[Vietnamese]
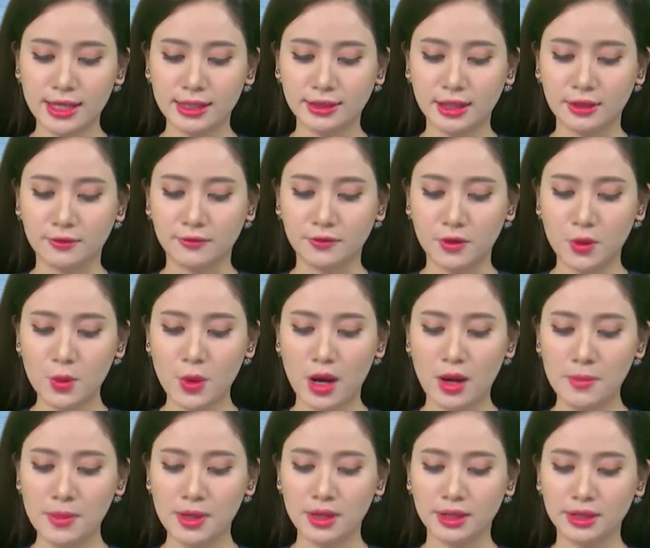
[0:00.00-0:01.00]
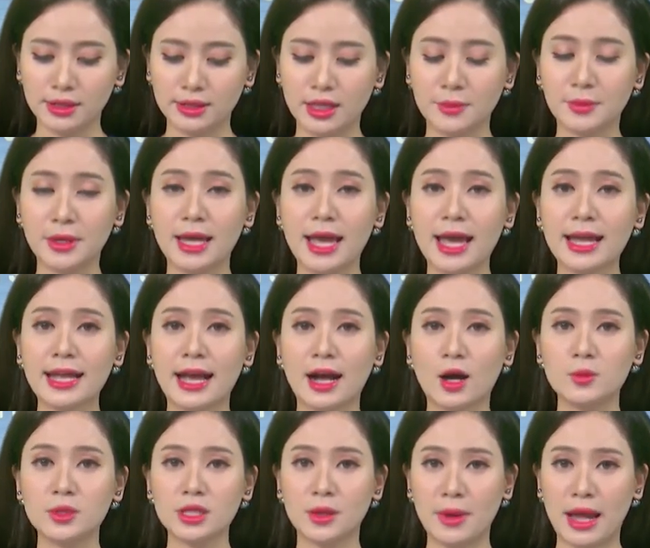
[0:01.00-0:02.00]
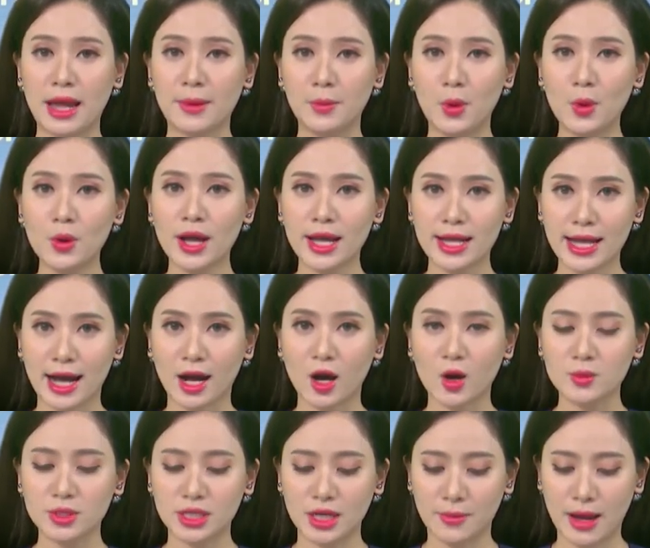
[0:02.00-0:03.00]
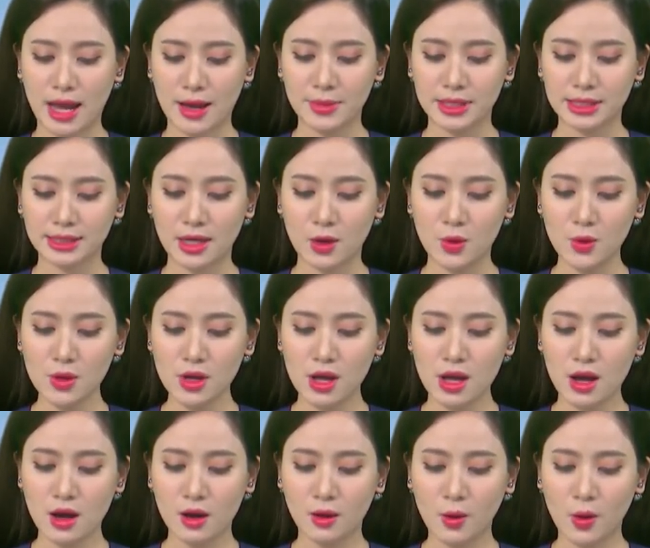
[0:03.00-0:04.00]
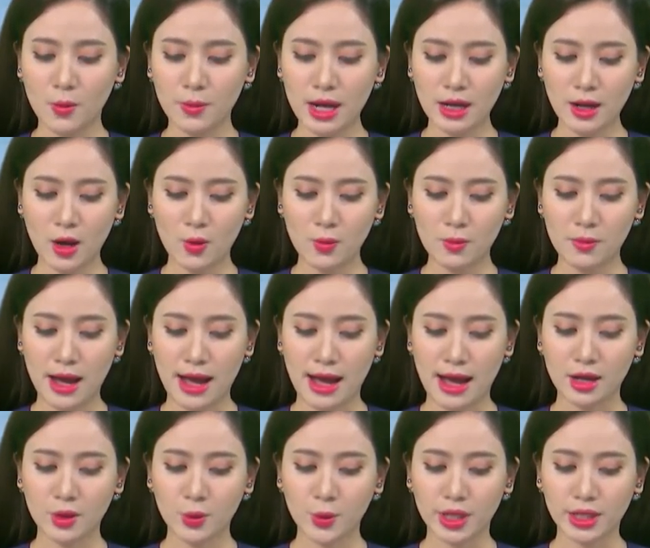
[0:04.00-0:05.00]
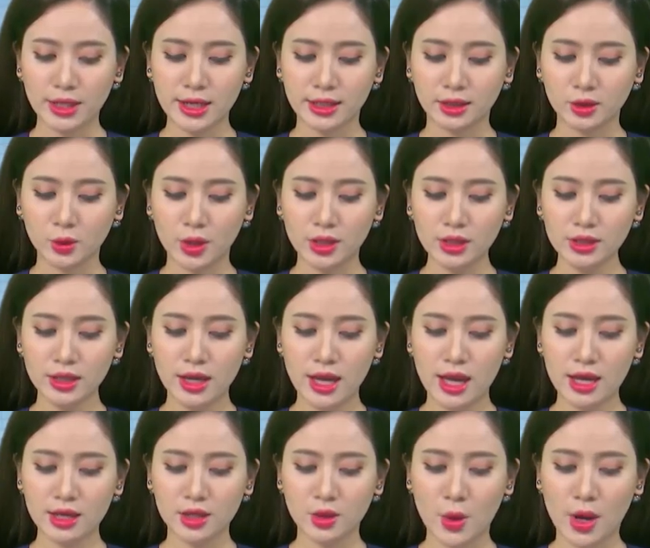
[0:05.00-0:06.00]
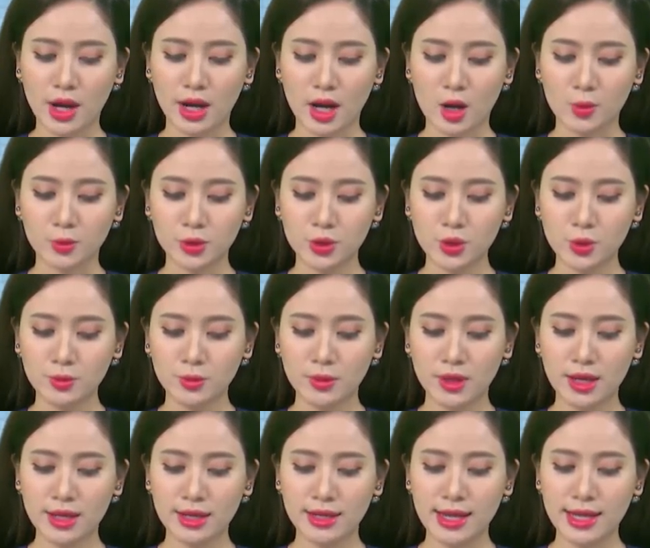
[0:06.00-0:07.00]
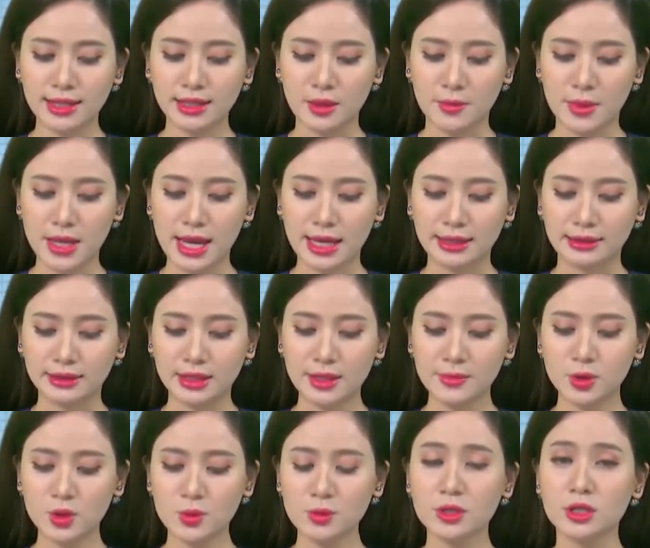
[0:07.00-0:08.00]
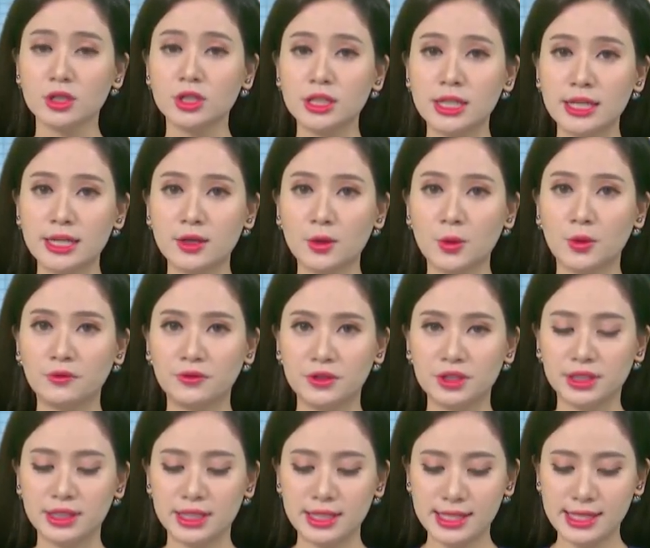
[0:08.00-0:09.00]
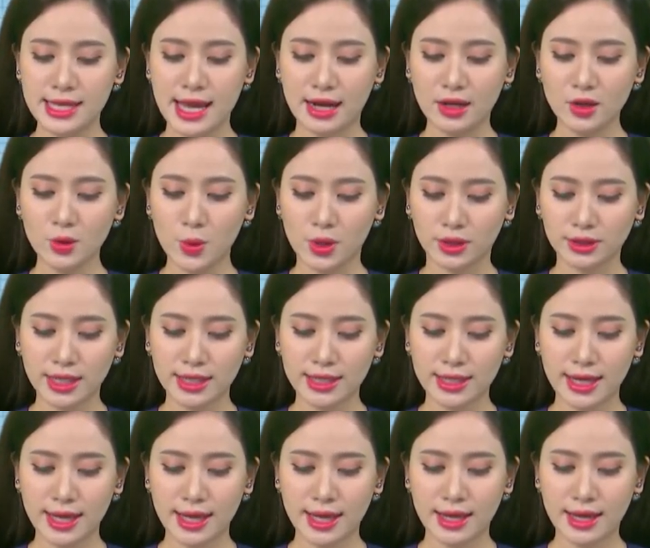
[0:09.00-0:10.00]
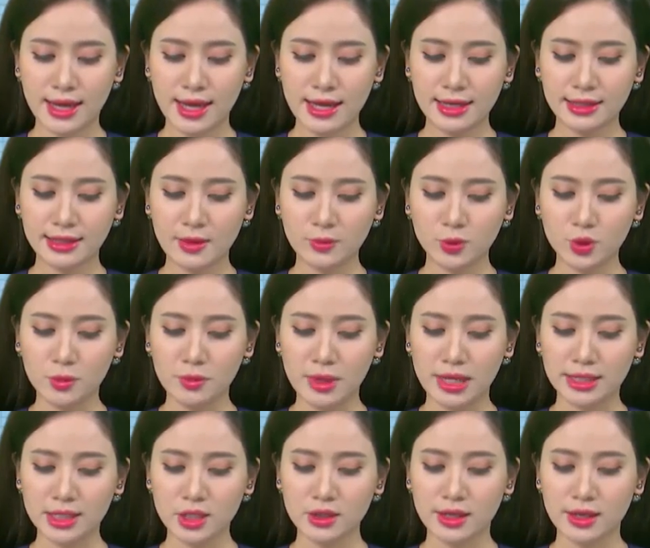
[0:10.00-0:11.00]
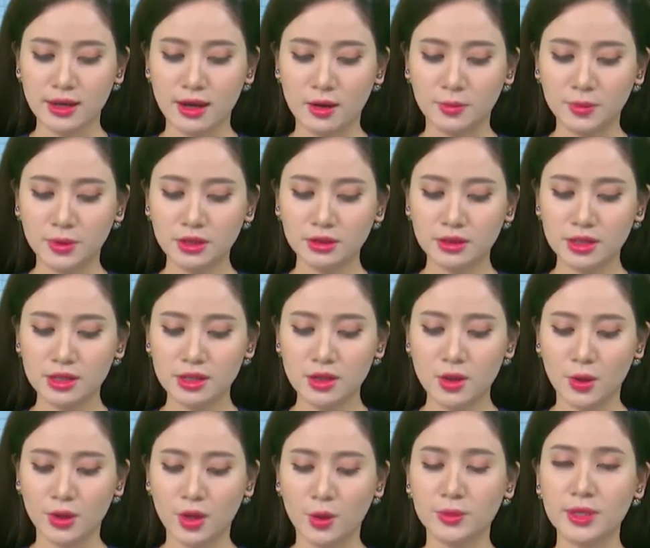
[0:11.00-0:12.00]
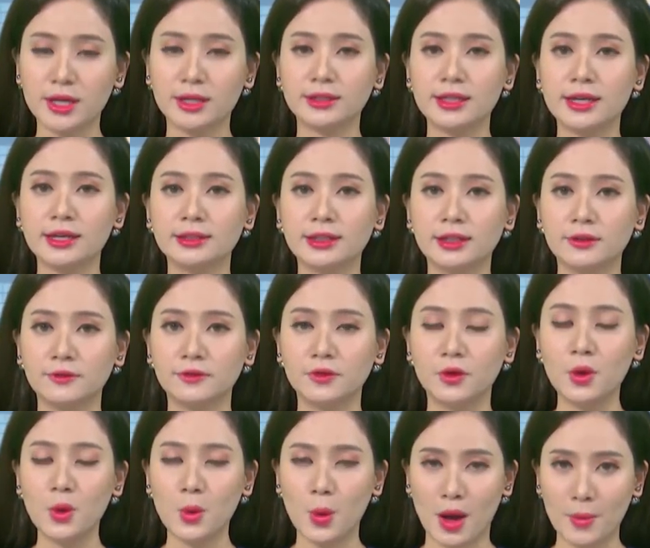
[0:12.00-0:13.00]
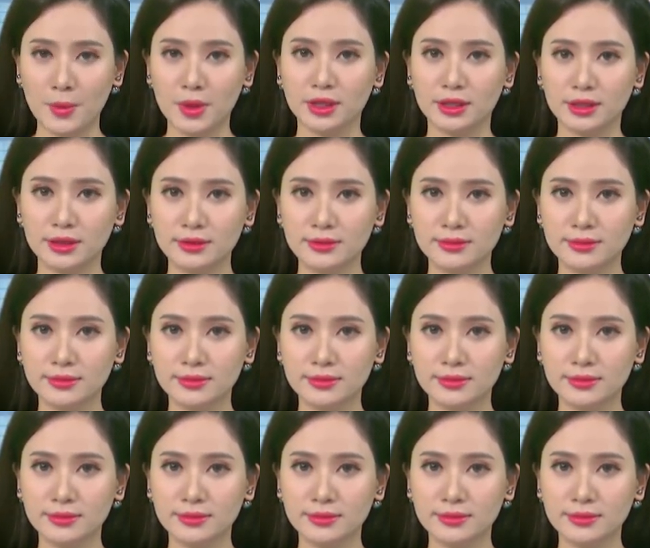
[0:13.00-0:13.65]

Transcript: Nhân dân thành phố khóa 10, nhiệm kỳ 2021-2026, gồm các ông bà Nguyễn Đình Tuấn, Đoàn Ngọc Trung, Lê Thị Mỹ Hạnh tiếp xúc cử tri của phường Chính Gián, quận Thanh Khê nhằm chuẩn bị cho kỳ họp thứ tư Hội đồng Nhân dân thành phố khóa 10.